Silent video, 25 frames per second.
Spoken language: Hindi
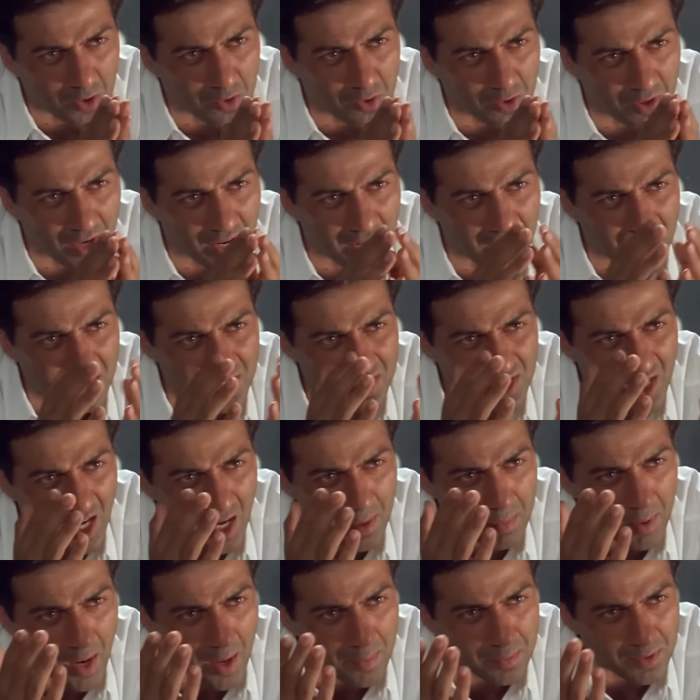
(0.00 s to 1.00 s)
और खुराना
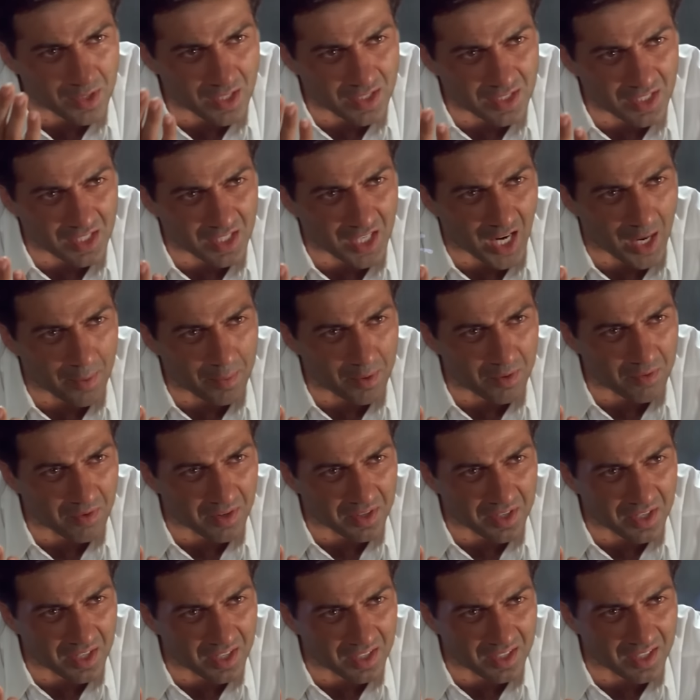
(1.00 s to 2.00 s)
साहब आप जैसे काबिल
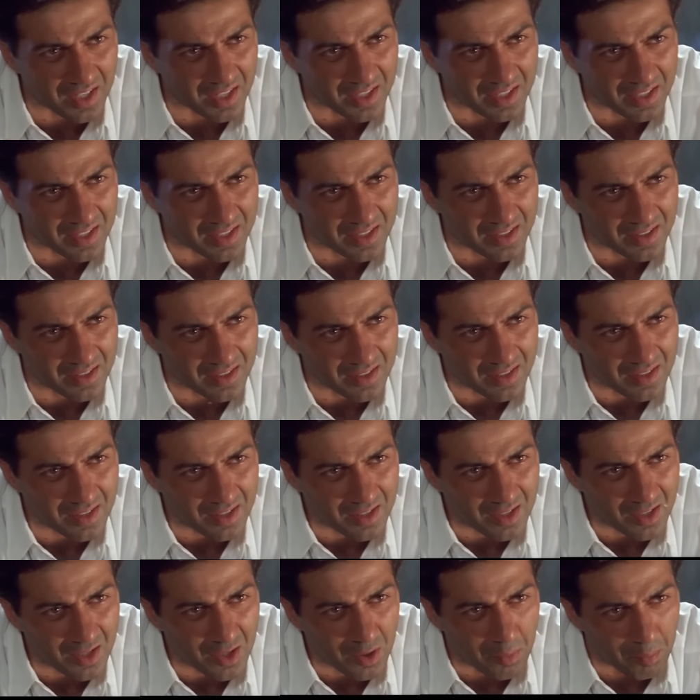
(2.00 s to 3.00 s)
वकील के लिए
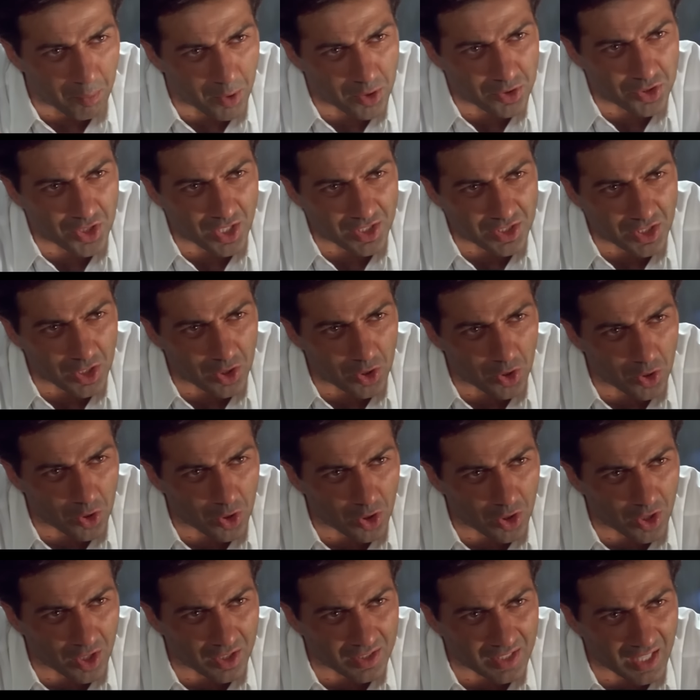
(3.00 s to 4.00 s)
मुझ जैसे लोगों
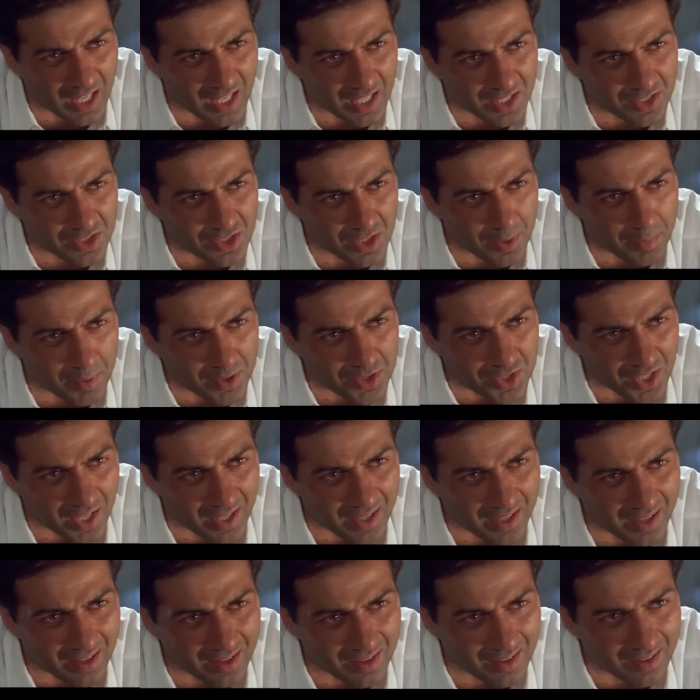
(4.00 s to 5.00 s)
को अदालत से
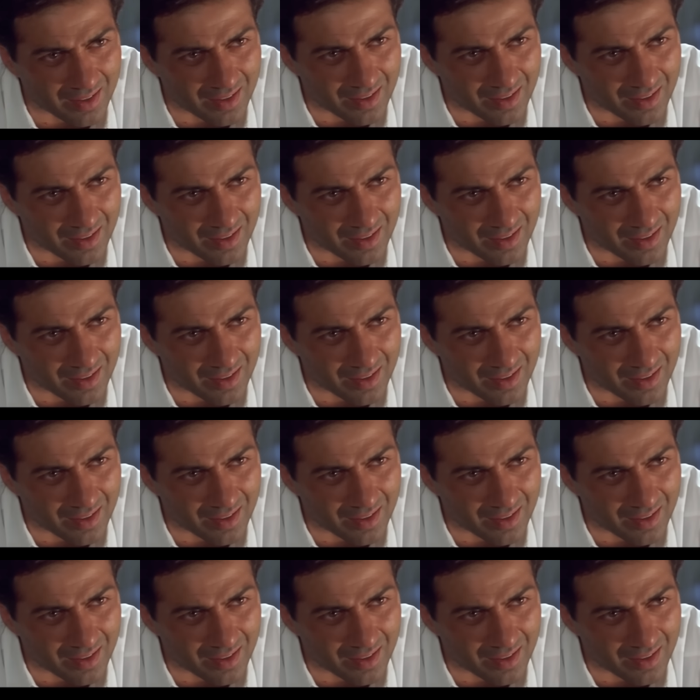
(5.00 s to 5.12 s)
बचाना